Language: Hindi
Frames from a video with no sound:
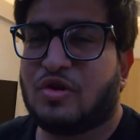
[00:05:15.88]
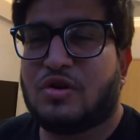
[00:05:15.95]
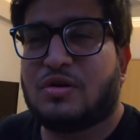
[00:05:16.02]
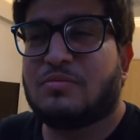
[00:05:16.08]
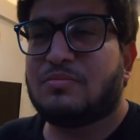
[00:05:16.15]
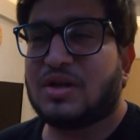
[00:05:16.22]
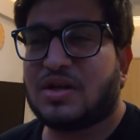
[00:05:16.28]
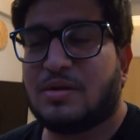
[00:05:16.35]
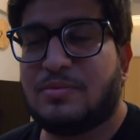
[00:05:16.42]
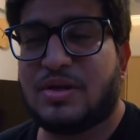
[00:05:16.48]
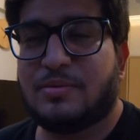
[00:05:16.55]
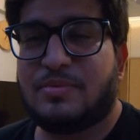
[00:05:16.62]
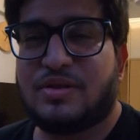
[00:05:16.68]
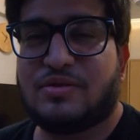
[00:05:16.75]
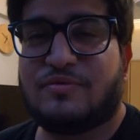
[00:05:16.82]
और मैं कभी
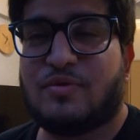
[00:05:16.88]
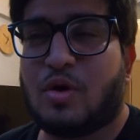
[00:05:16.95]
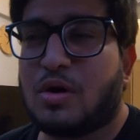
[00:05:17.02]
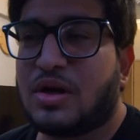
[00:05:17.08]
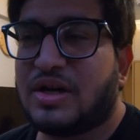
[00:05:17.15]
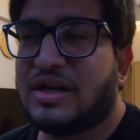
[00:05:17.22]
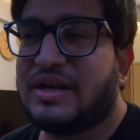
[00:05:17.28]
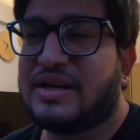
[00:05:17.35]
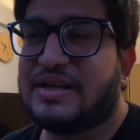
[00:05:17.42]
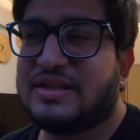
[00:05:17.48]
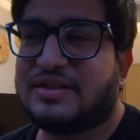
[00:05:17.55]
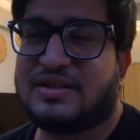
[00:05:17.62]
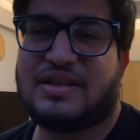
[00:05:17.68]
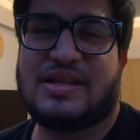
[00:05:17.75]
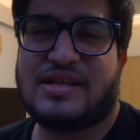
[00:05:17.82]
कभी तो व्लॉग करना ही रह
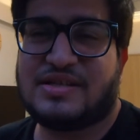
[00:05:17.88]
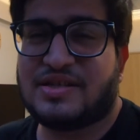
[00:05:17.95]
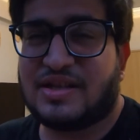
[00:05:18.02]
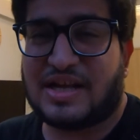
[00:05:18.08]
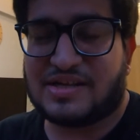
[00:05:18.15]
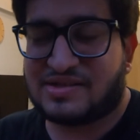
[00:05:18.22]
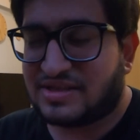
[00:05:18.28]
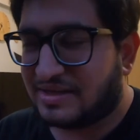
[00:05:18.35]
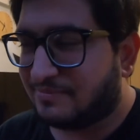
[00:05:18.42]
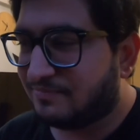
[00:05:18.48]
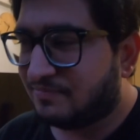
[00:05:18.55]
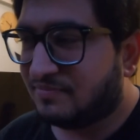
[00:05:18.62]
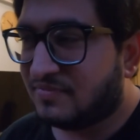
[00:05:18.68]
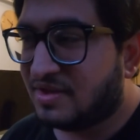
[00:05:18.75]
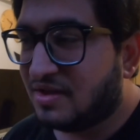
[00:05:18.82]
जाता जैसे लास्ट टाइम
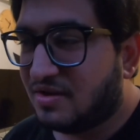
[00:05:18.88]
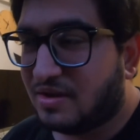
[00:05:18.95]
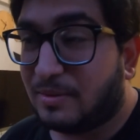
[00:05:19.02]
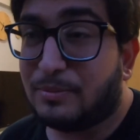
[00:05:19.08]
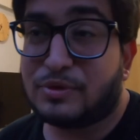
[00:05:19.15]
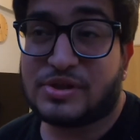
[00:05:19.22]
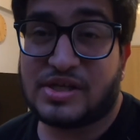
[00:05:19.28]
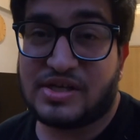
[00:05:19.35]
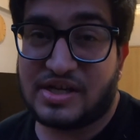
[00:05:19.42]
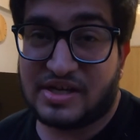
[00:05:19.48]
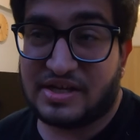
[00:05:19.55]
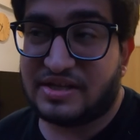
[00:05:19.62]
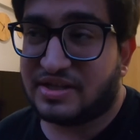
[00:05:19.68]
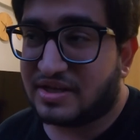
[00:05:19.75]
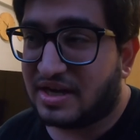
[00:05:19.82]
हम लोग संडे
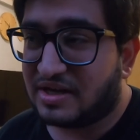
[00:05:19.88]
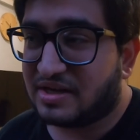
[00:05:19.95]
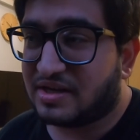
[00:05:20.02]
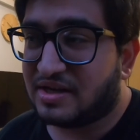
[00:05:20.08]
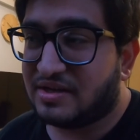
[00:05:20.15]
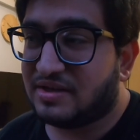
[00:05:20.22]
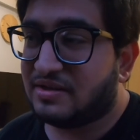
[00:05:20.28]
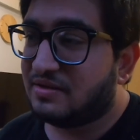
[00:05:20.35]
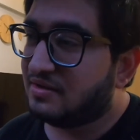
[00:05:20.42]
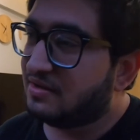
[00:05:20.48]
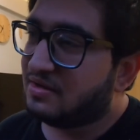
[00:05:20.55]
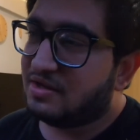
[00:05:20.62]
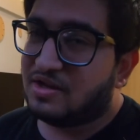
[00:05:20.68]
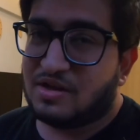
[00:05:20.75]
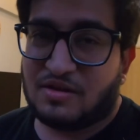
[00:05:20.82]
गए थे खाना खाने
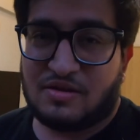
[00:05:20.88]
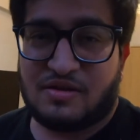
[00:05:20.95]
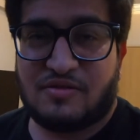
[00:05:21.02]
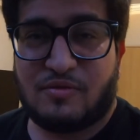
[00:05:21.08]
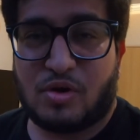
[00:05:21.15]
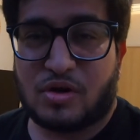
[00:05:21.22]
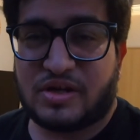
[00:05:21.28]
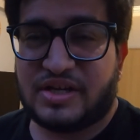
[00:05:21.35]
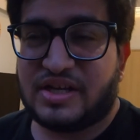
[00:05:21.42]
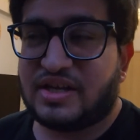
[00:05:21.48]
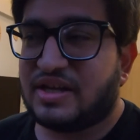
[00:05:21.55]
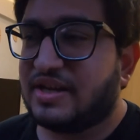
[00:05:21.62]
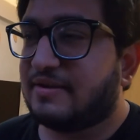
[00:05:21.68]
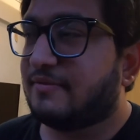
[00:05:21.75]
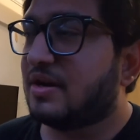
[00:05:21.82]
व्लॉग ही
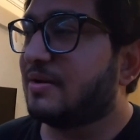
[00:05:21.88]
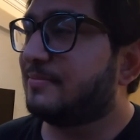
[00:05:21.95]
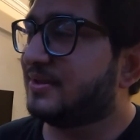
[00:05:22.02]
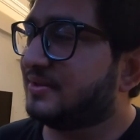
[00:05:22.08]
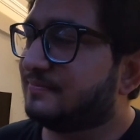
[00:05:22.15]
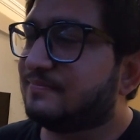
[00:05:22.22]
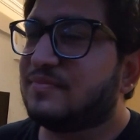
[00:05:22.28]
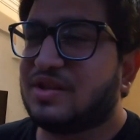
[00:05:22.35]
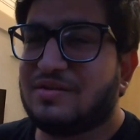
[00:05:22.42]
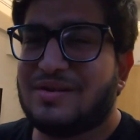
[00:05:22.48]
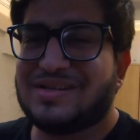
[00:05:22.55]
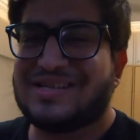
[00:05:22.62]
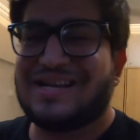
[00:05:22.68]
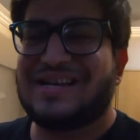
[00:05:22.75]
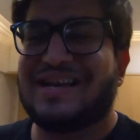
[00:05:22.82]
नहीं किया वहाँ
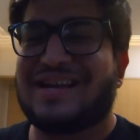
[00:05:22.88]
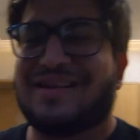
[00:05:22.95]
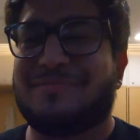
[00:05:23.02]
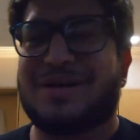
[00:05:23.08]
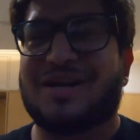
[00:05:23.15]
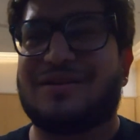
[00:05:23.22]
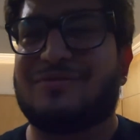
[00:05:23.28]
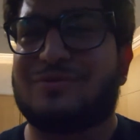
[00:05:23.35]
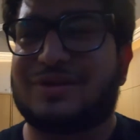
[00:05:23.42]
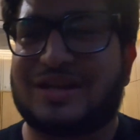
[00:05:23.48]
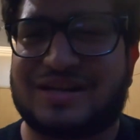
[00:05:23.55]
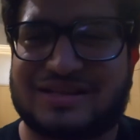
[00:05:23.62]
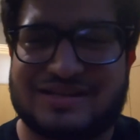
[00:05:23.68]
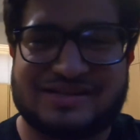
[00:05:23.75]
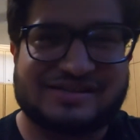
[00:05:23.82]
पे ऐसा यार हमारा
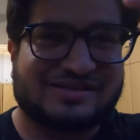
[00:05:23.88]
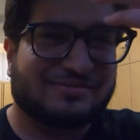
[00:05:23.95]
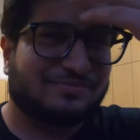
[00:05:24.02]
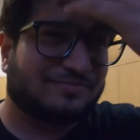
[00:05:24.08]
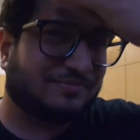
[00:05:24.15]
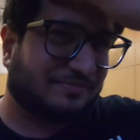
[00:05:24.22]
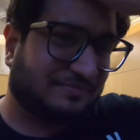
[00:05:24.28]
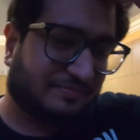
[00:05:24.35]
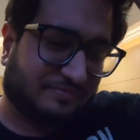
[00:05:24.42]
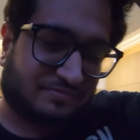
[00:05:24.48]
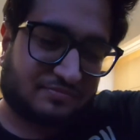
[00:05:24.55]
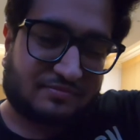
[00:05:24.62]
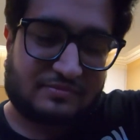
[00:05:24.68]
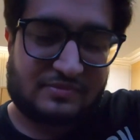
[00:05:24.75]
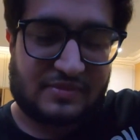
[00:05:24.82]
होता रहता है ये सब
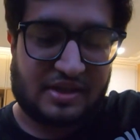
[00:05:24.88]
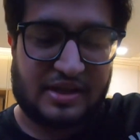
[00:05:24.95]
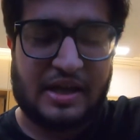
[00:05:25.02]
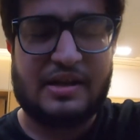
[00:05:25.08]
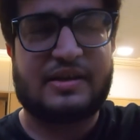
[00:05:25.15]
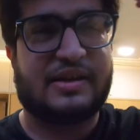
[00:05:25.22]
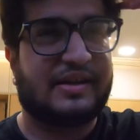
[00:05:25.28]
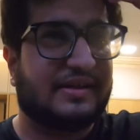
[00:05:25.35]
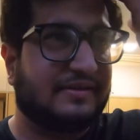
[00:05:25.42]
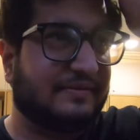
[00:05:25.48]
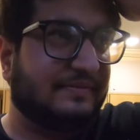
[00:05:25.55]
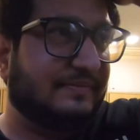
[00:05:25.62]
क्या करें